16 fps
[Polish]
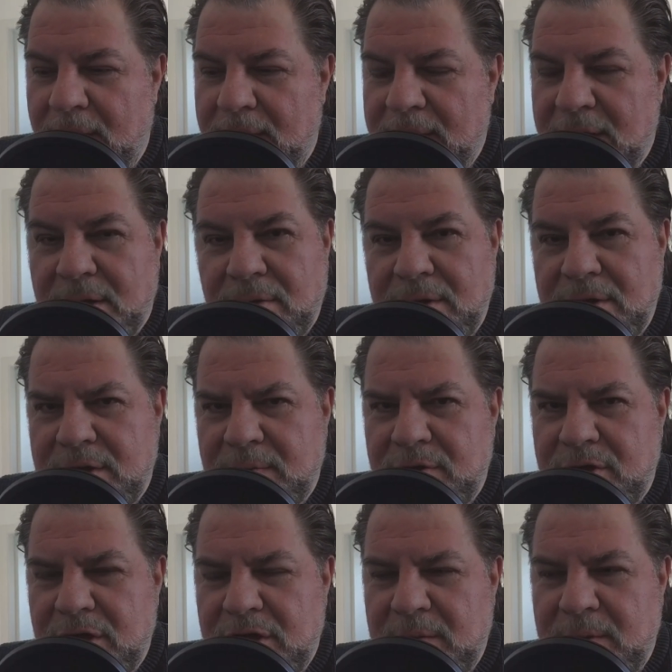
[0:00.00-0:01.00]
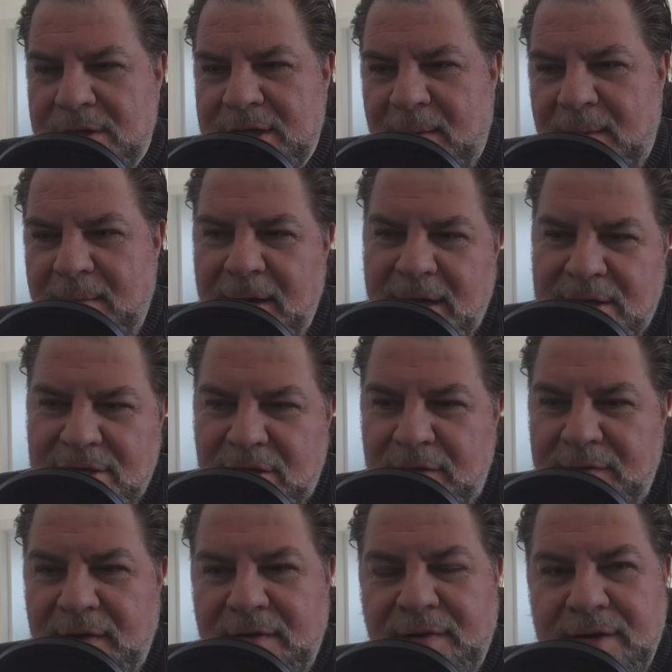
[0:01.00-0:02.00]
Niekoniecznie musicie mieć kamerę,
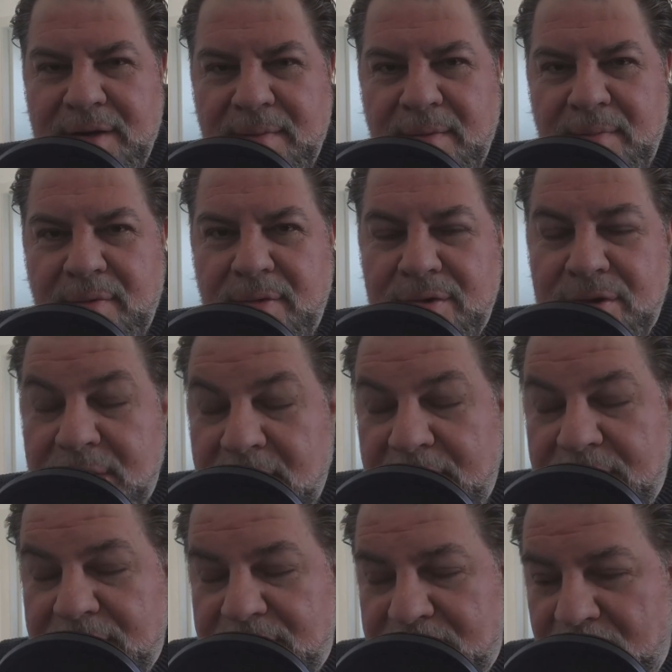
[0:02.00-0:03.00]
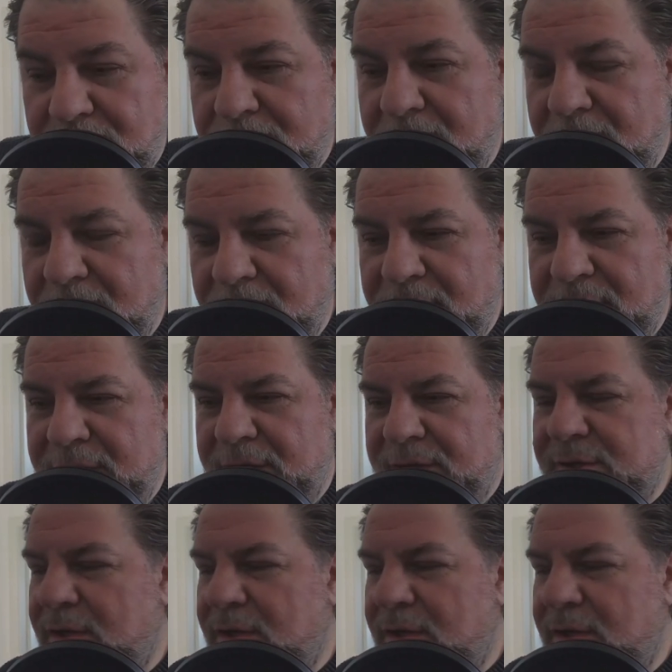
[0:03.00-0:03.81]
aczkolwiek fajnie by było też się widzieć.